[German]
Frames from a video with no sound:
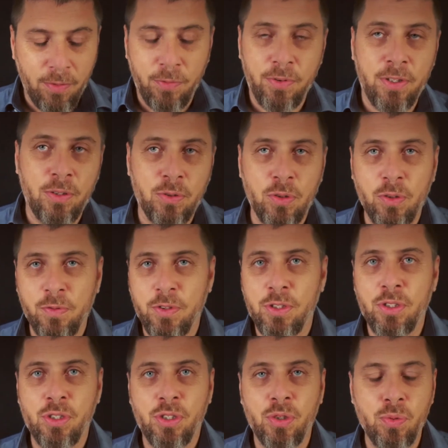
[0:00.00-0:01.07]

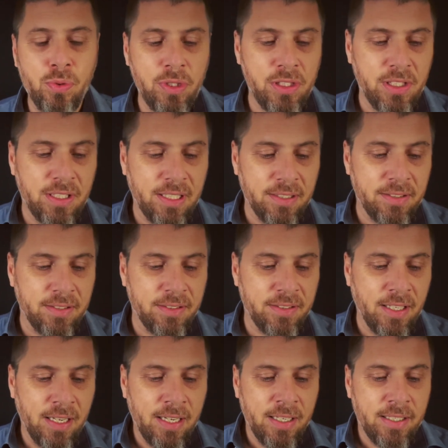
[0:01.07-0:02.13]
philosophische Schulen, dass es
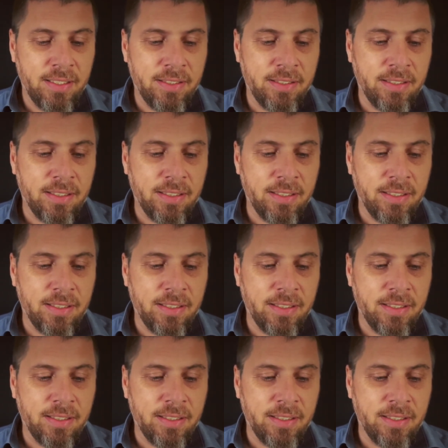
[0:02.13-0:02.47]
äh,